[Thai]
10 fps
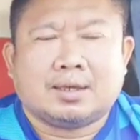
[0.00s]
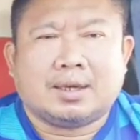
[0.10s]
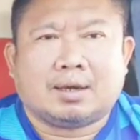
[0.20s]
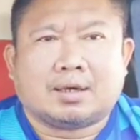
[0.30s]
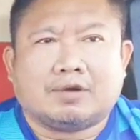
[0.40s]

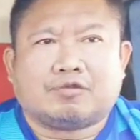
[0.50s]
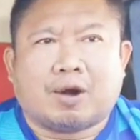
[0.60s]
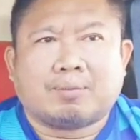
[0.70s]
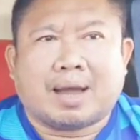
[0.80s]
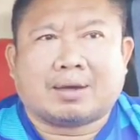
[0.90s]
นี่ก็คือฟอ
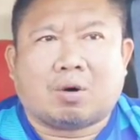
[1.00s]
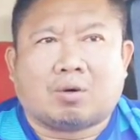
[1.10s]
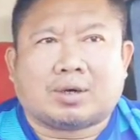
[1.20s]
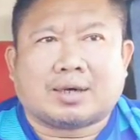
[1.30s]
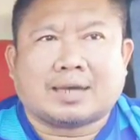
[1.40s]
ร์มหลังขอ
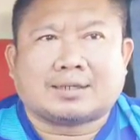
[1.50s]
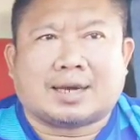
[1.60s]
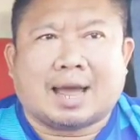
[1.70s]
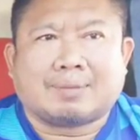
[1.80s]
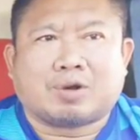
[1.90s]
งทางด้านฉ
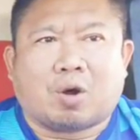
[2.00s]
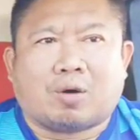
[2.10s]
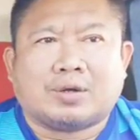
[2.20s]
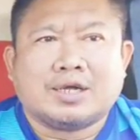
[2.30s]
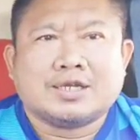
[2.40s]
ลามทอง
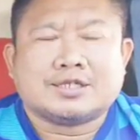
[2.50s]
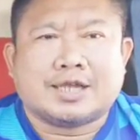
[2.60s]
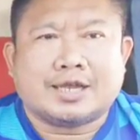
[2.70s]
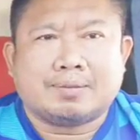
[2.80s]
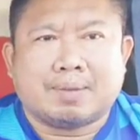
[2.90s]

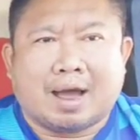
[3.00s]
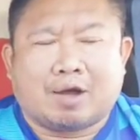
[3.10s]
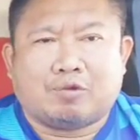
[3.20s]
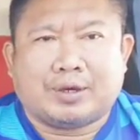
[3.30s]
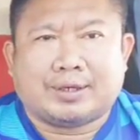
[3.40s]
สิงห์มา
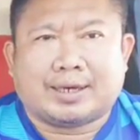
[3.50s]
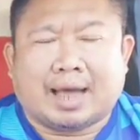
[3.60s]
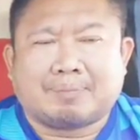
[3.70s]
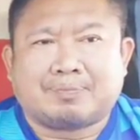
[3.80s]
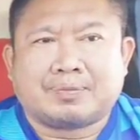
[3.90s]
วินนะ
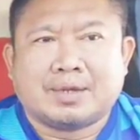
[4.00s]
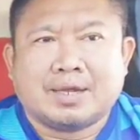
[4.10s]
ครับ